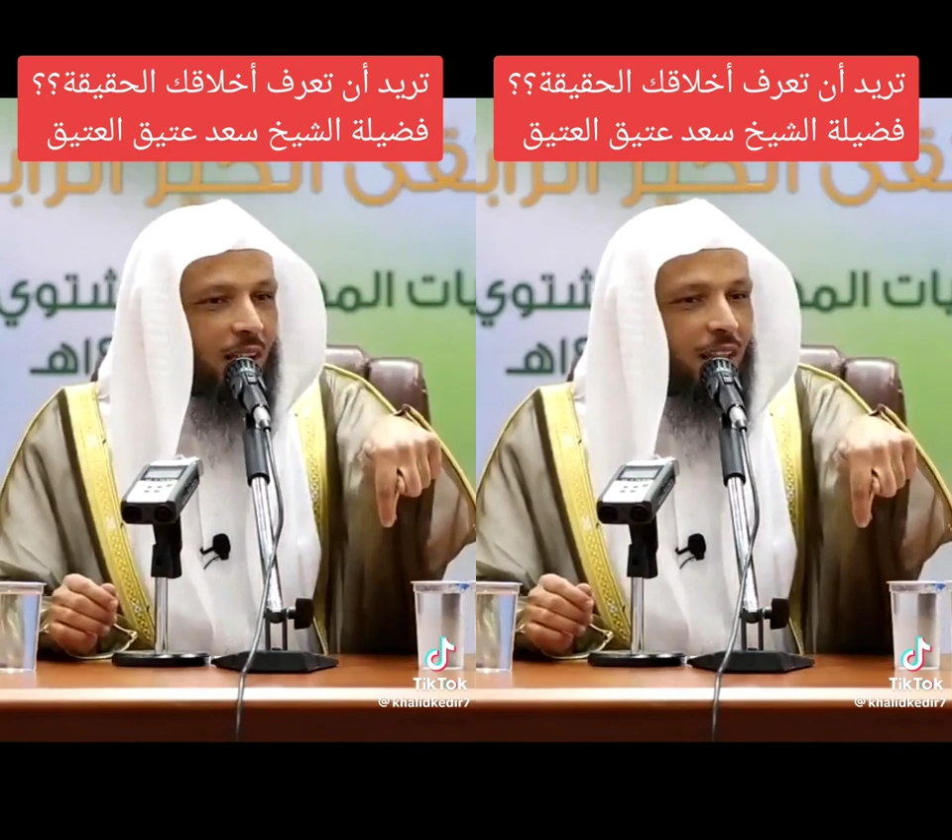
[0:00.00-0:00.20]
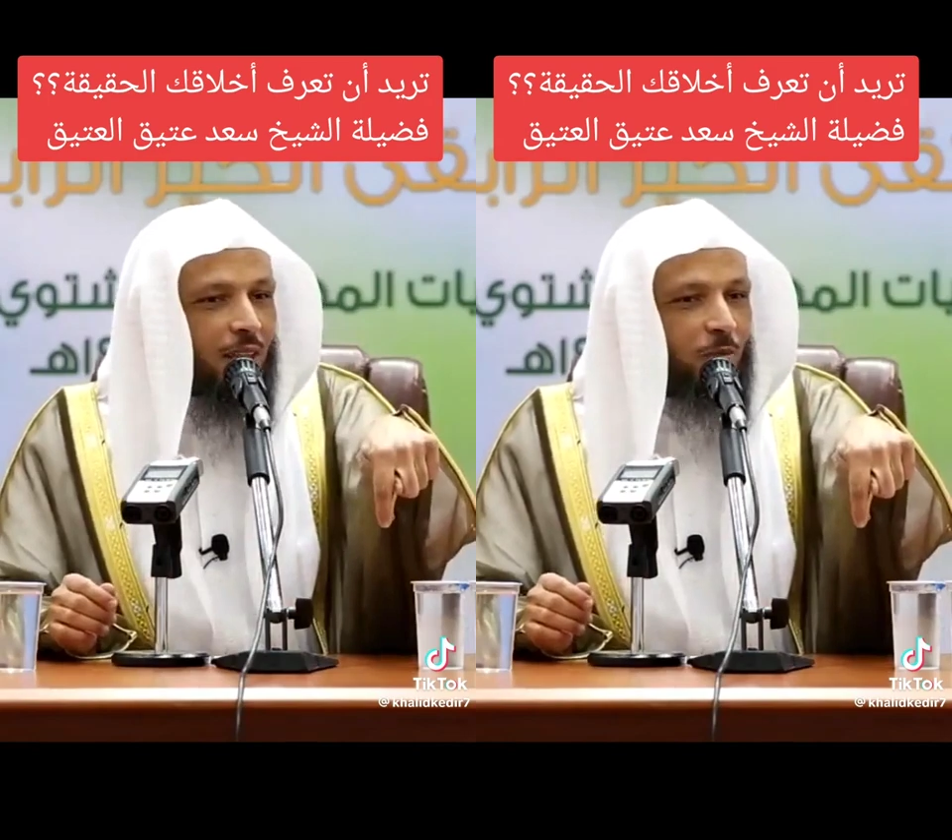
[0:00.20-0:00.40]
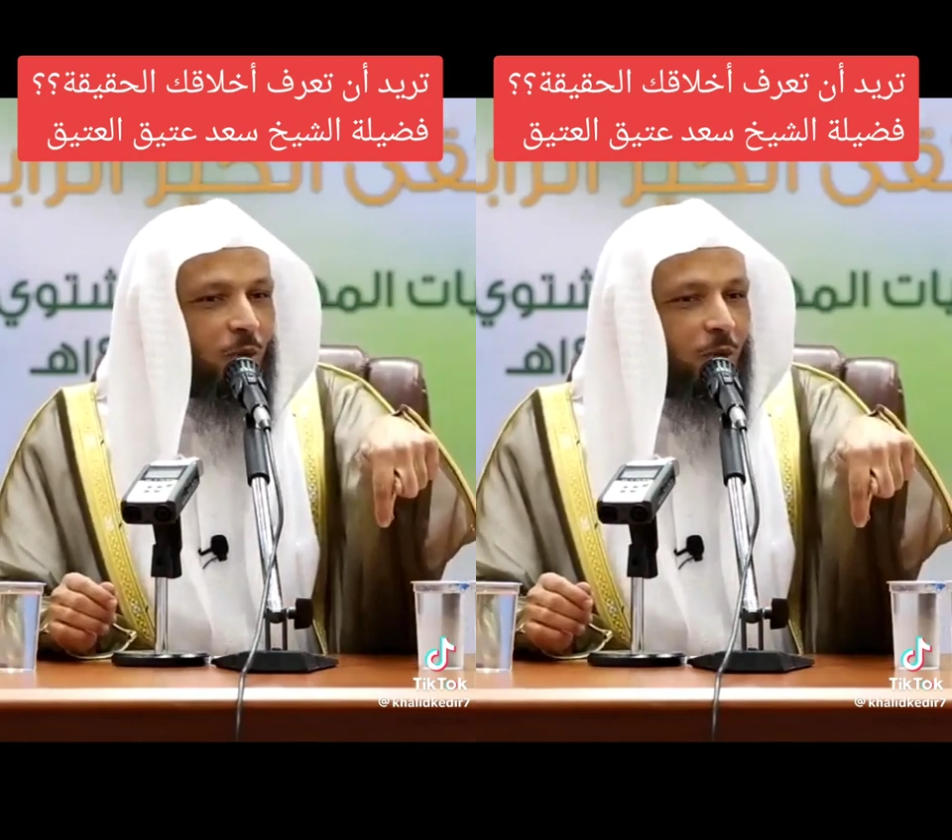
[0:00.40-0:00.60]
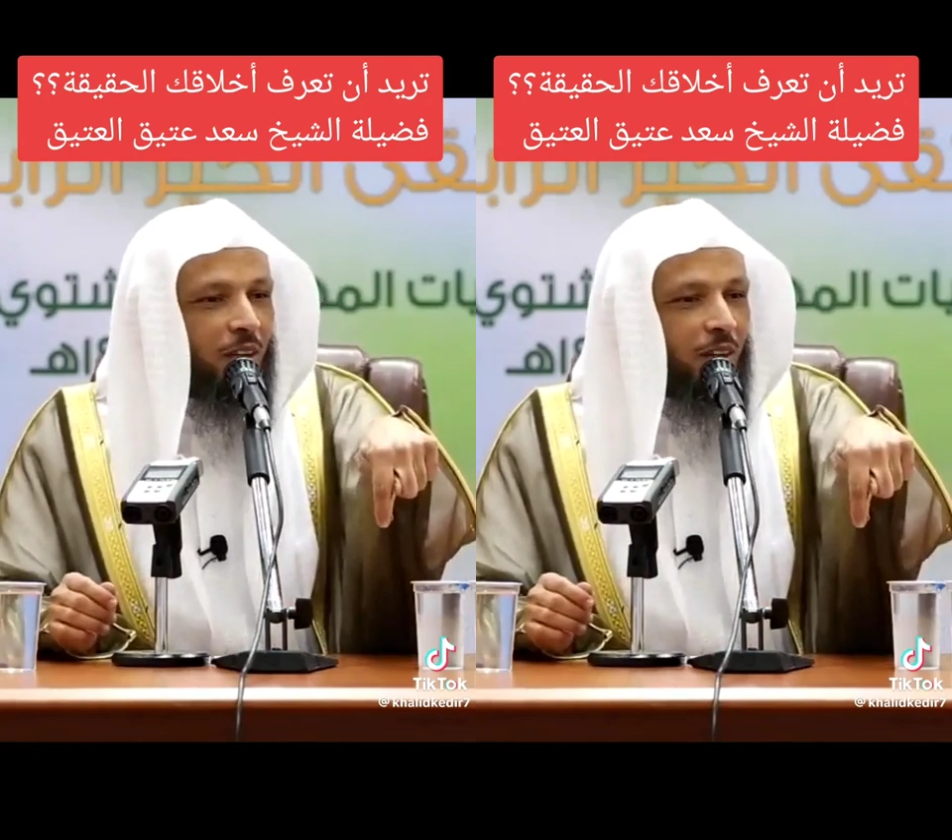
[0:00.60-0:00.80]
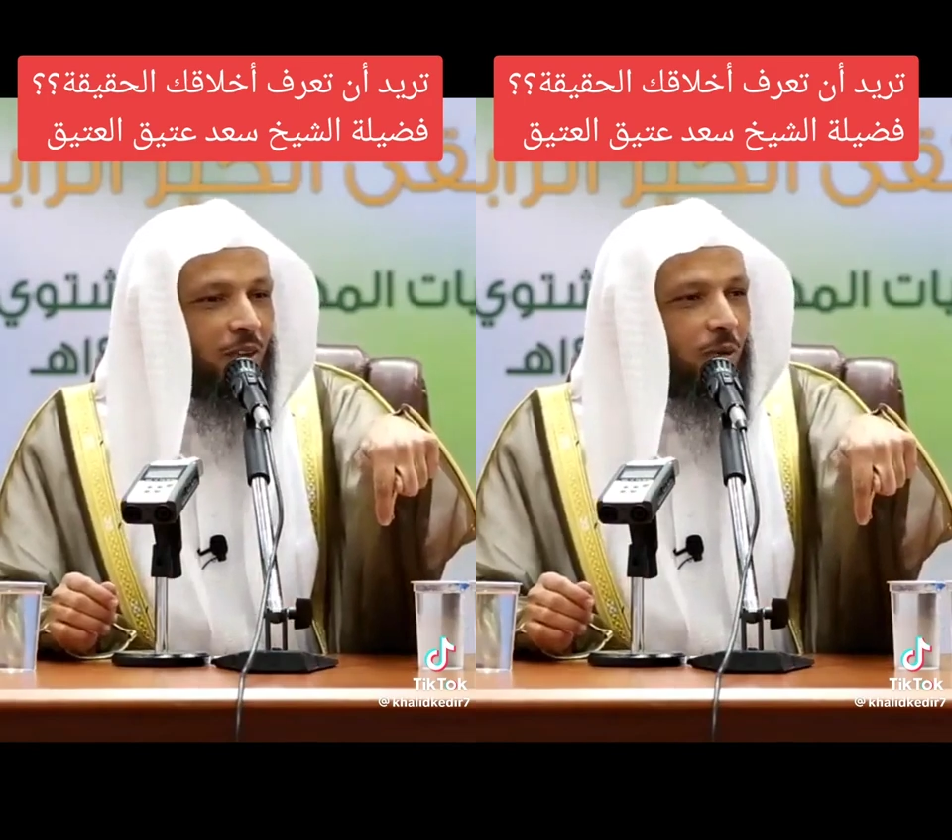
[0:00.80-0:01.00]
ما غضبوا
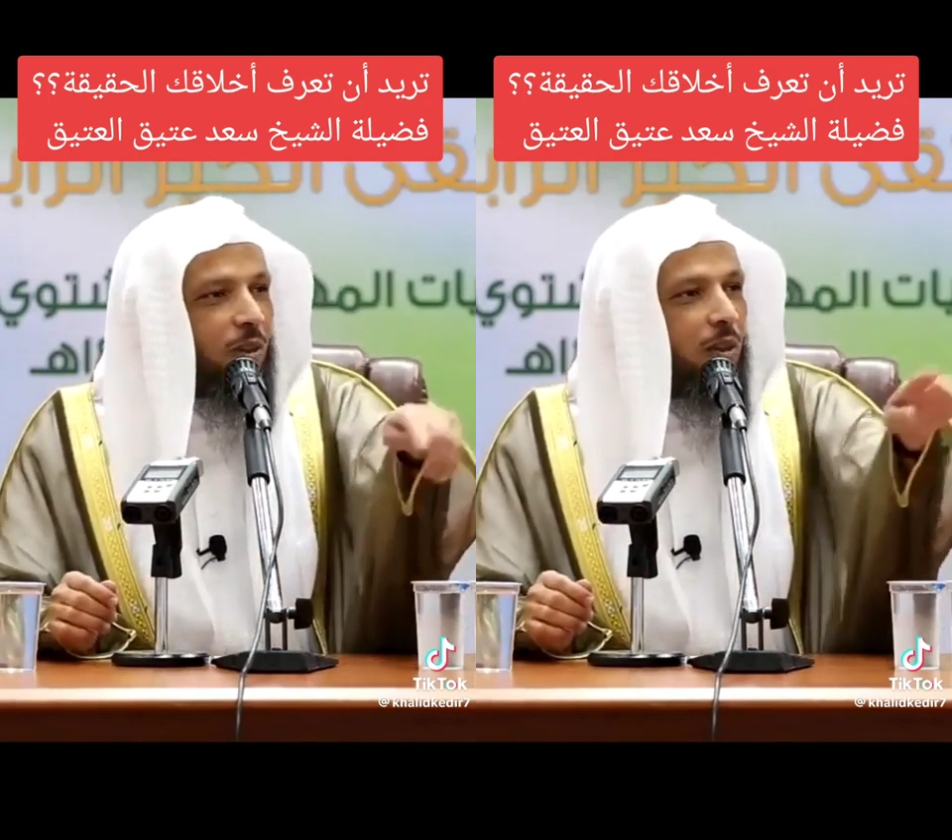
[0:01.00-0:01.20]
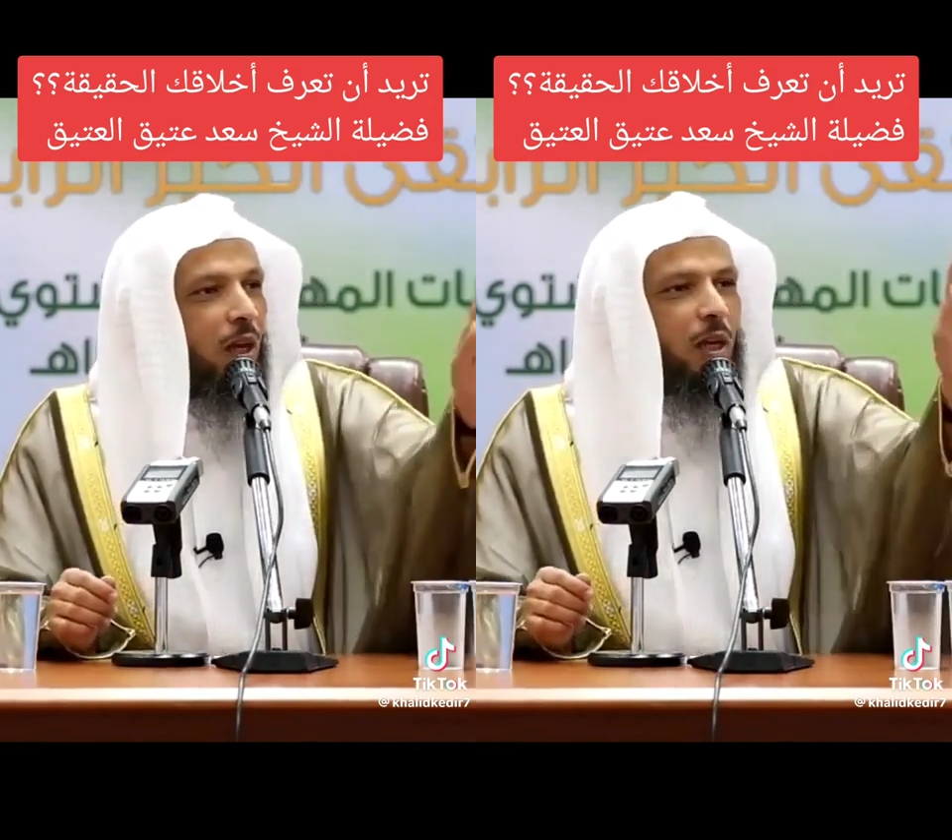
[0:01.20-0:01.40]
هم يغفرون